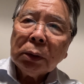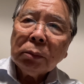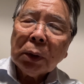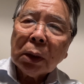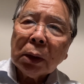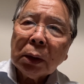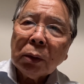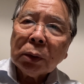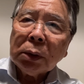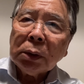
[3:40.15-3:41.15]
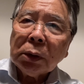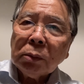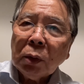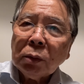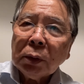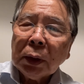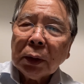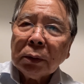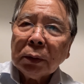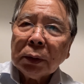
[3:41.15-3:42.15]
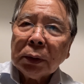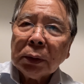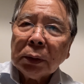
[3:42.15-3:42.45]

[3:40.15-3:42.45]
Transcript: まあ、体の筋肉もほぐれてくるし